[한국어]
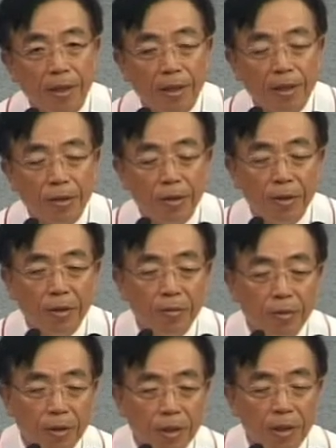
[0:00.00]
그래서
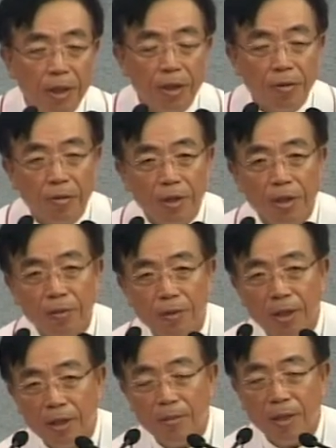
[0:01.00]
여러분들이 한 주간
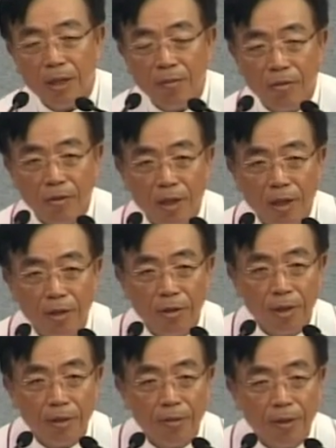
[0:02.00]
십자가를 많이
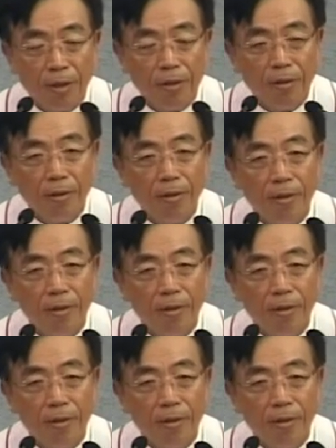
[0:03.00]
묵상하셨겠지만은